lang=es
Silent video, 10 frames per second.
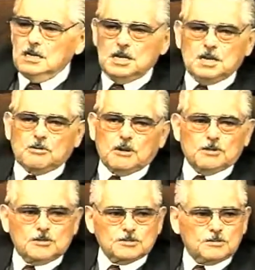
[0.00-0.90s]
Y
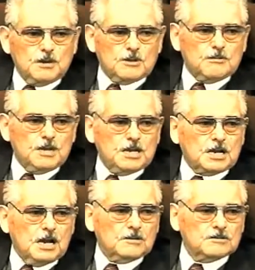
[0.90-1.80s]
cuando los hermanos
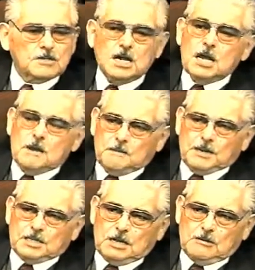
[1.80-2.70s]
mexicanos
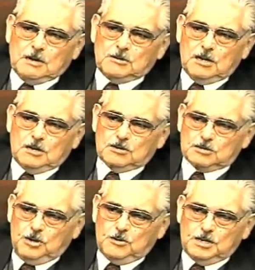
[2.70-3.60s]
mandaron a, los
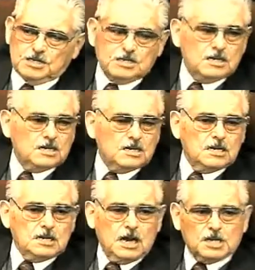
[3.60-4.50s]
jóvenes
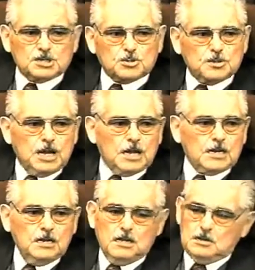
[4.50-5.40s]
a
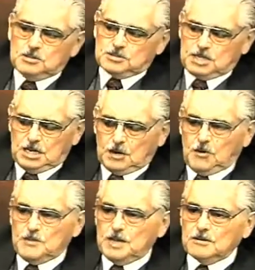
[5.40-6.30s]
estudiar, pues se la
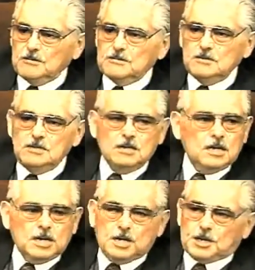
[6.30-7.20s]
comieron
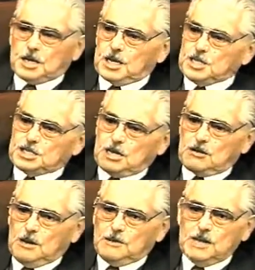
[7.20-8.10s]
y
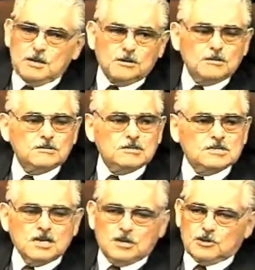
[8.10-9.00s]
regresaron a México
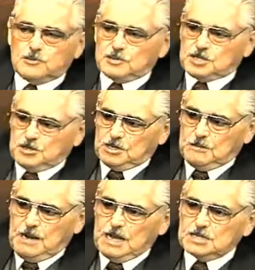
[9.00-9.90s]
los pusieron
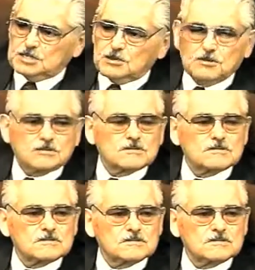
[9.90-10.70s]
de maestros.